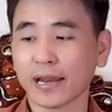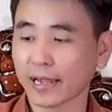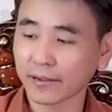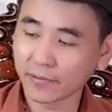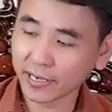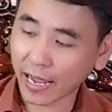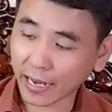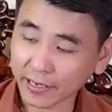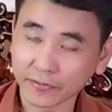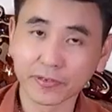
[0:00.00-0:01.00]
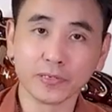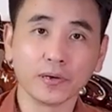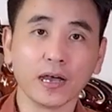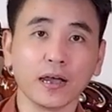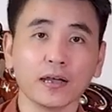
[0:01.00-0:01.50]
là cái ví đã review
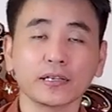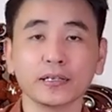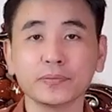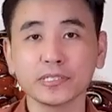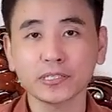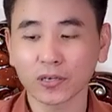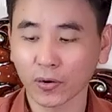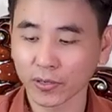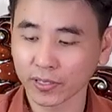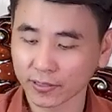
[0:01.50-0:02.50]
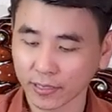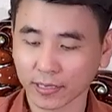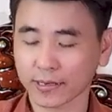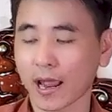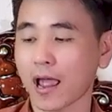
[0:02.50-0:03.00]
ở clip trước rồi thật
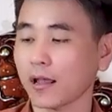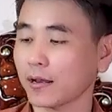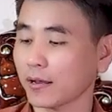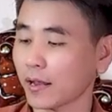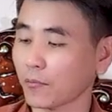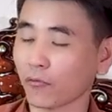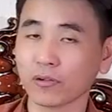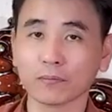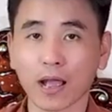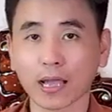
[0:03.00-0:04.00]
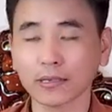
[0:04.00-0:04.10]
ra là một phiên bản